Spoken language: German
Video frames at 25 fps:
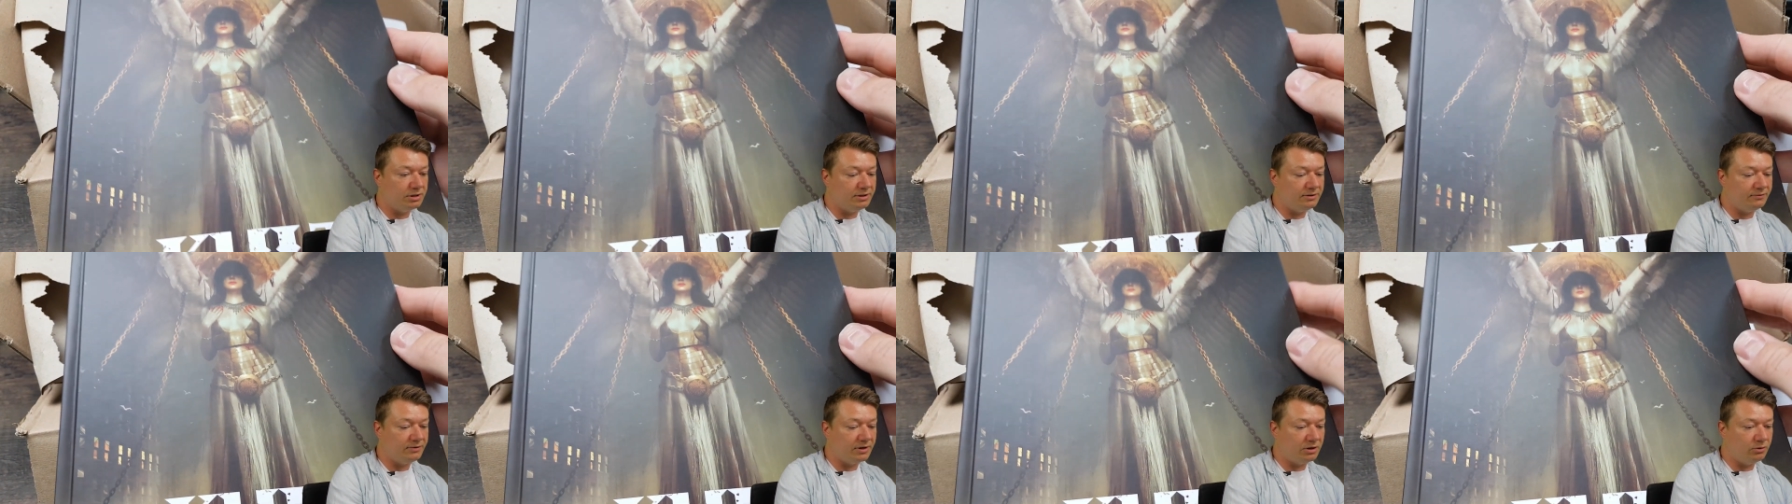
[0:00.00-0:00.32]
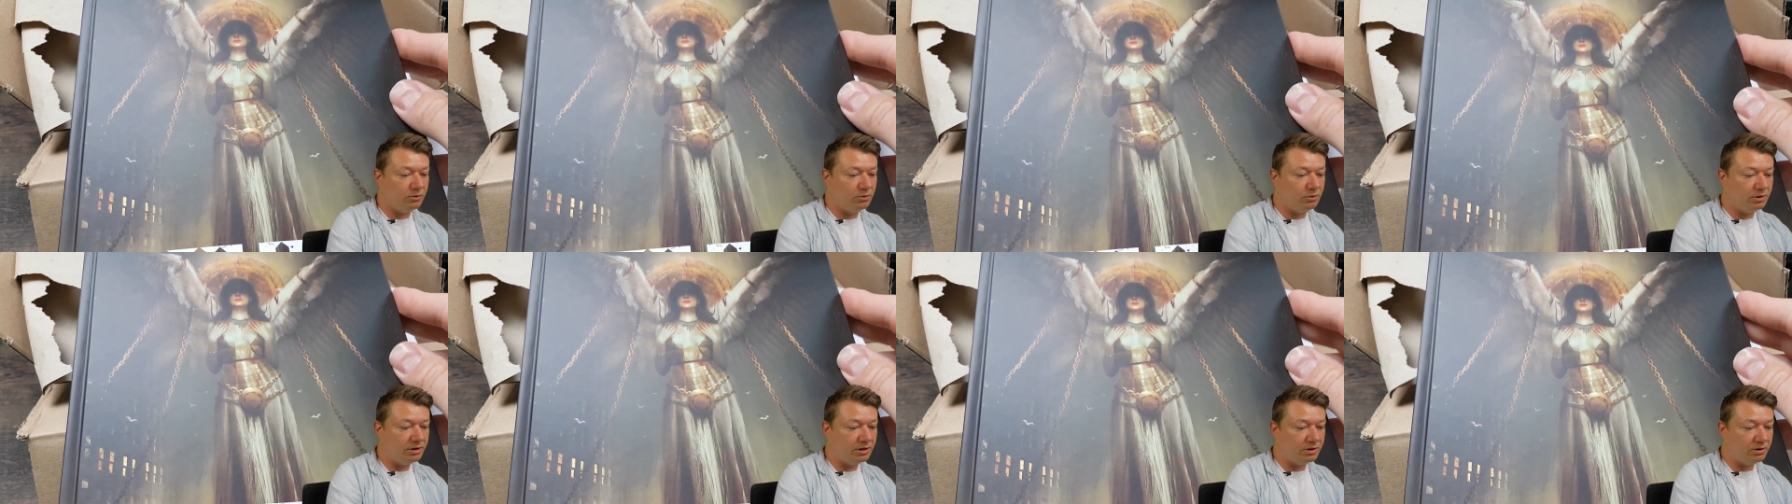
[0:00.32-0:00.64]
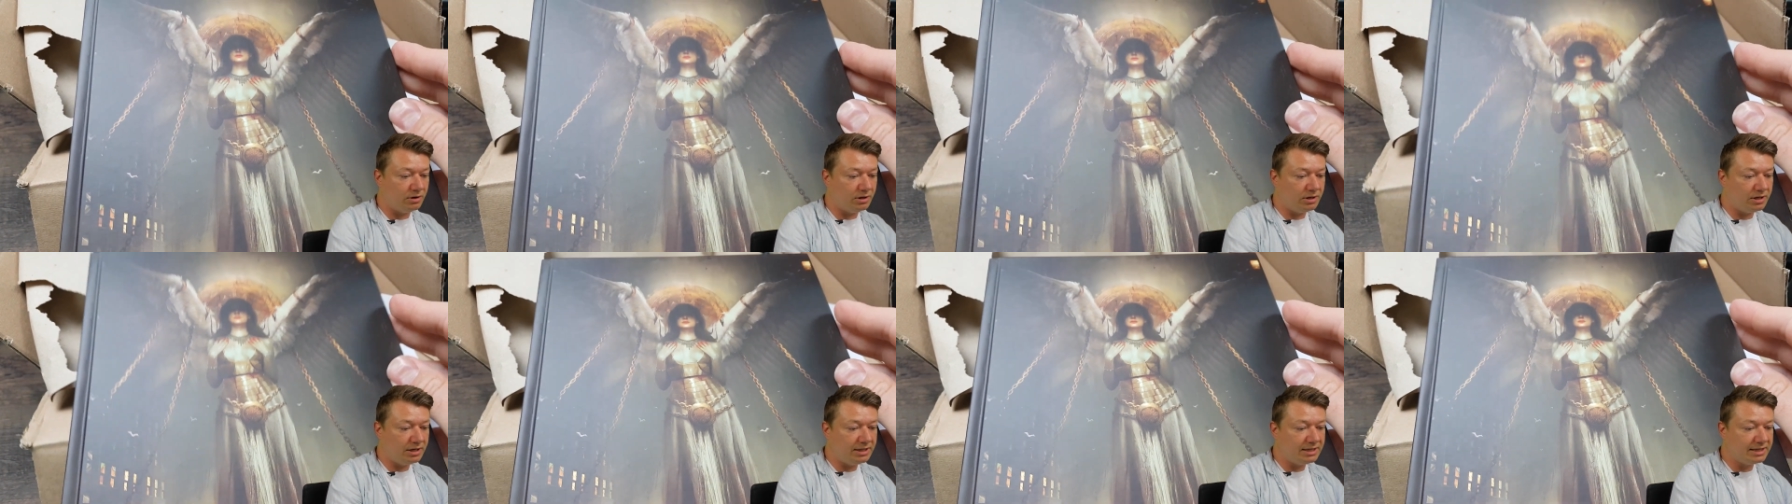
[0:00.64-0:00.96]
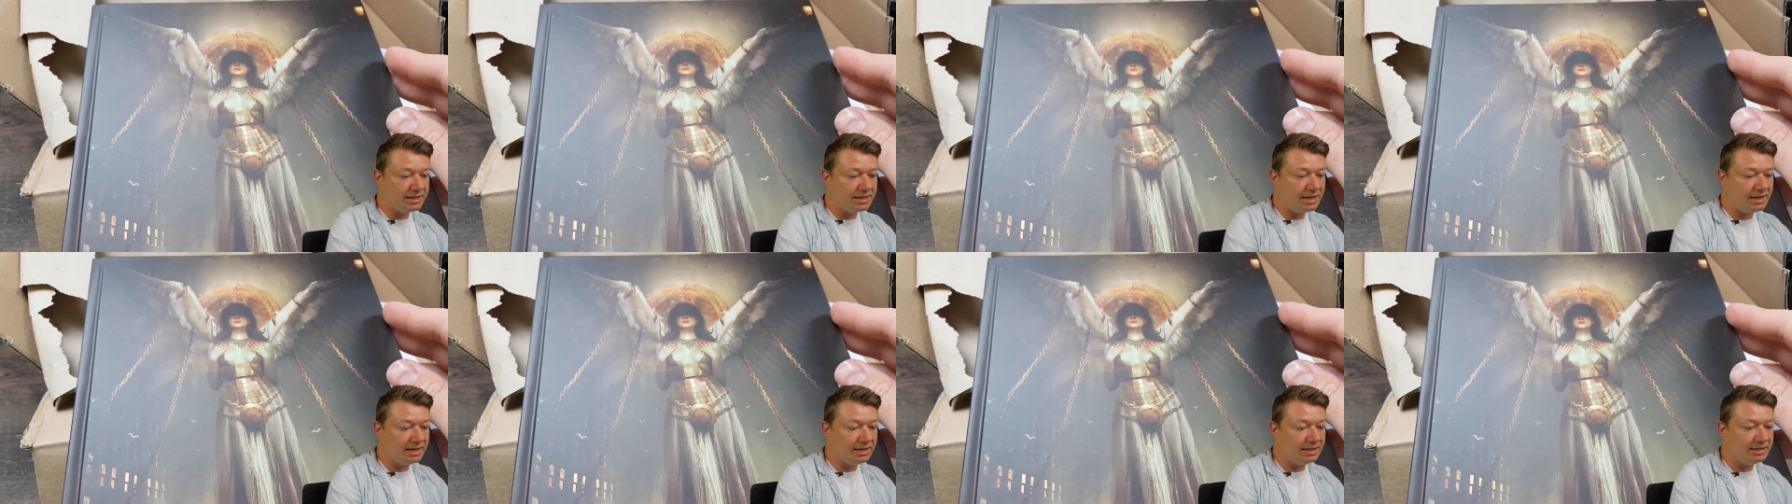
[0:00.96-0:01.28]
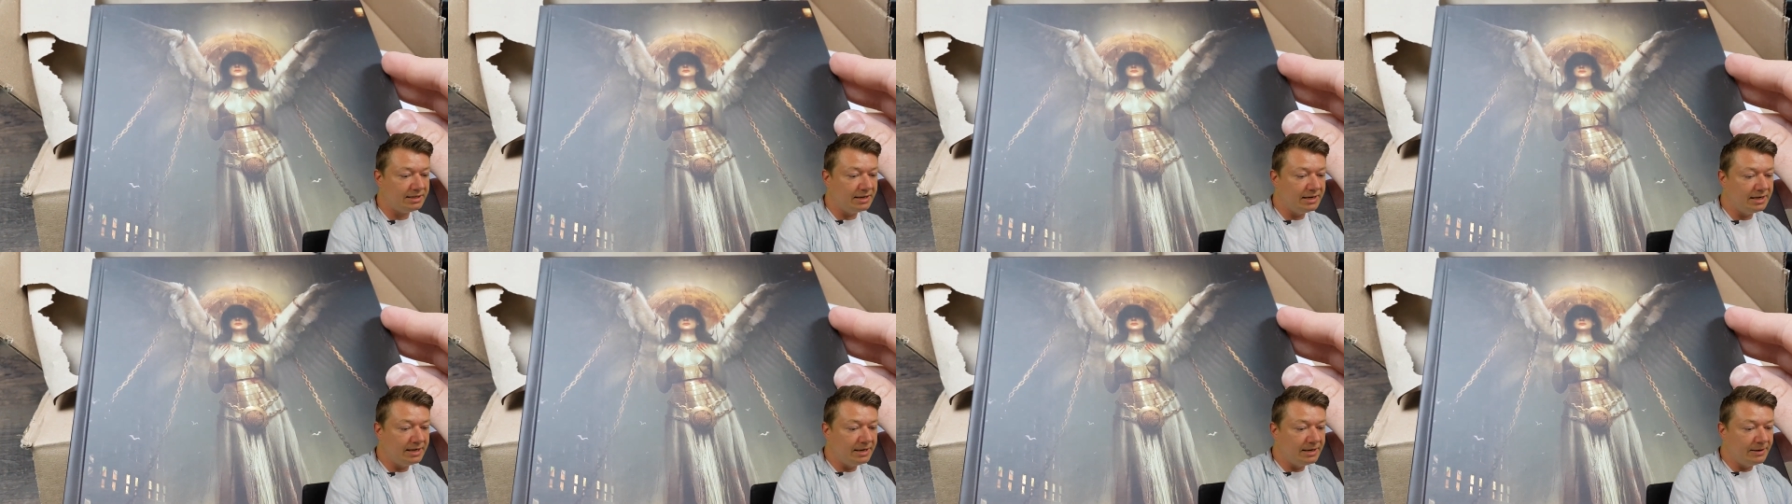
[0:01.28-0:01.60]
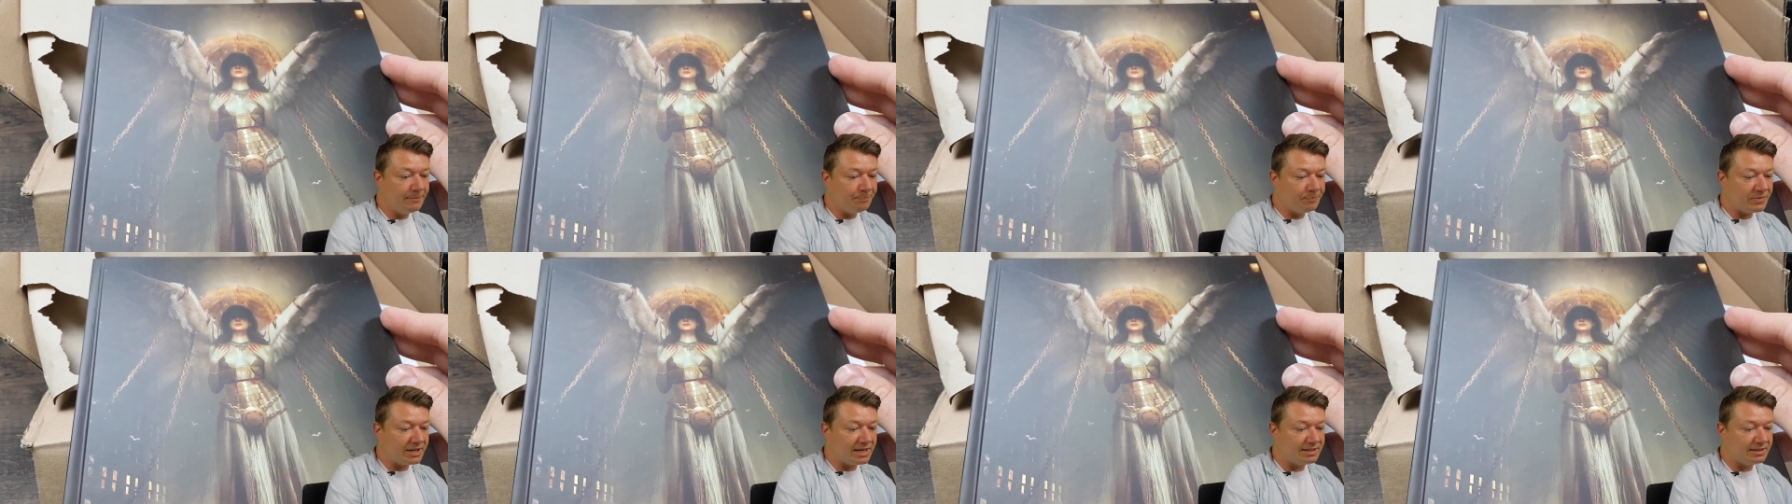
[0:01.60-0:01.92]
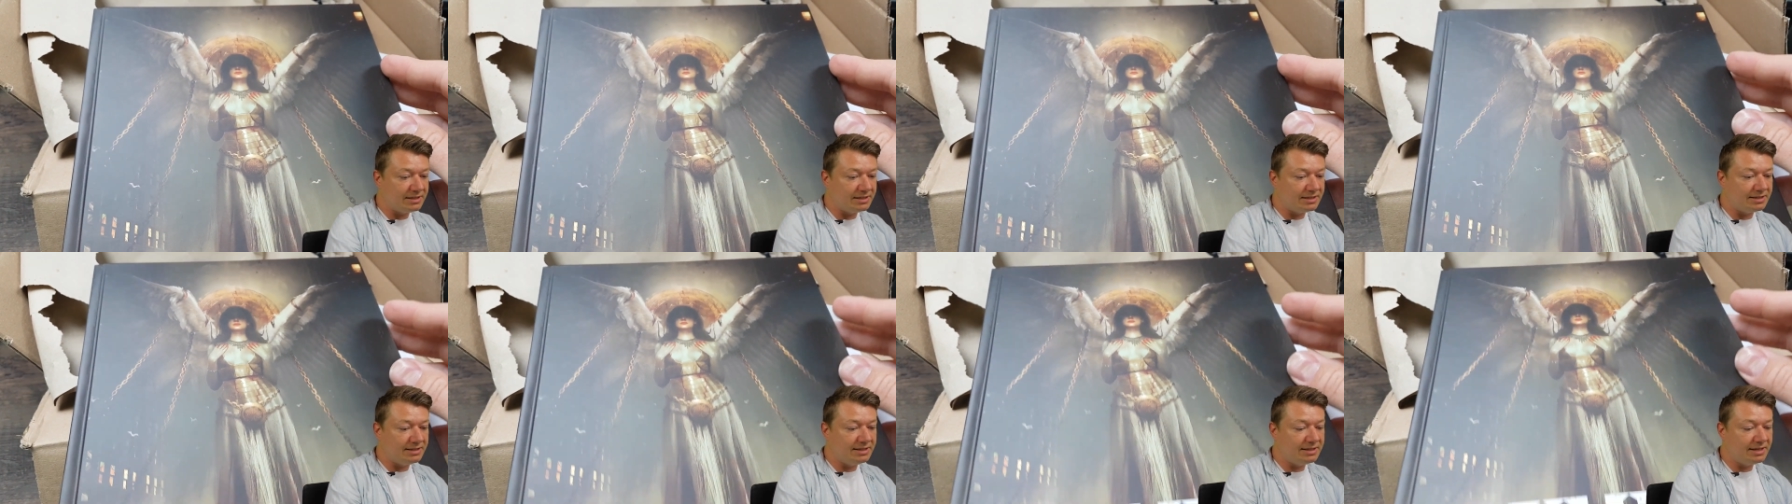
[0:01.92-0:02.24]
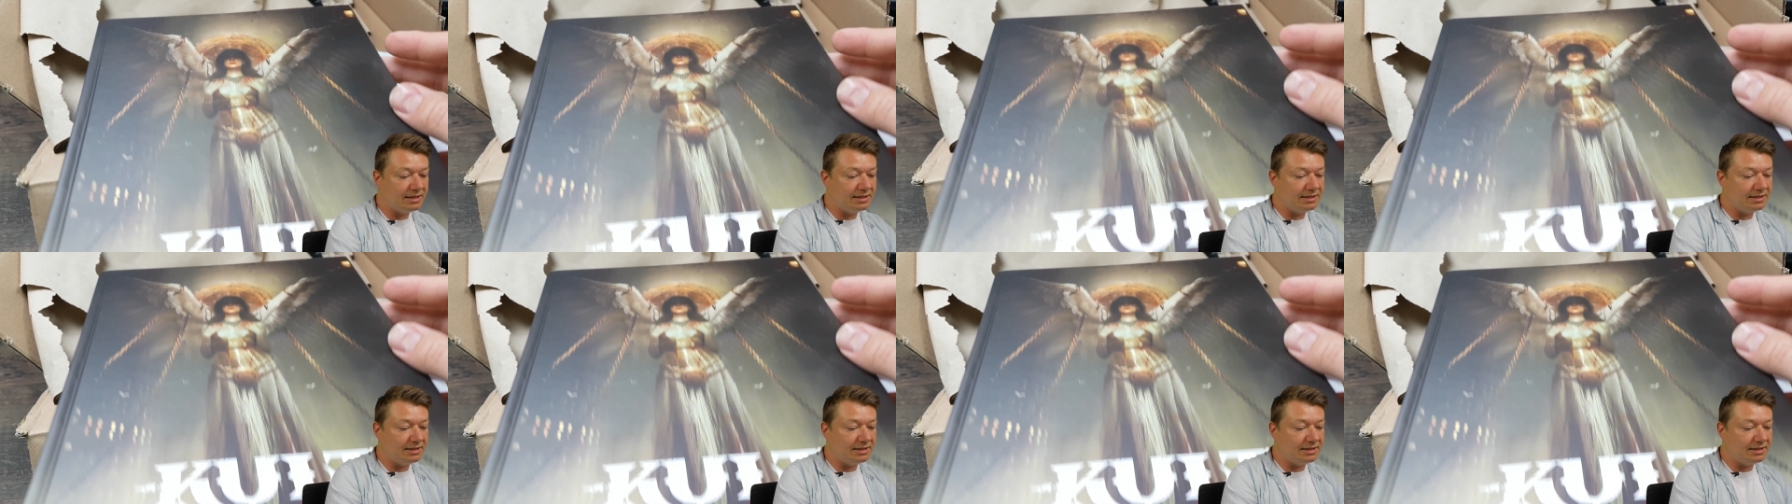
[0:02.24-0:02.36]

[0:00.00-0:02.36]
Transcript: die verlorene Göttlichkeit. Das ist dieser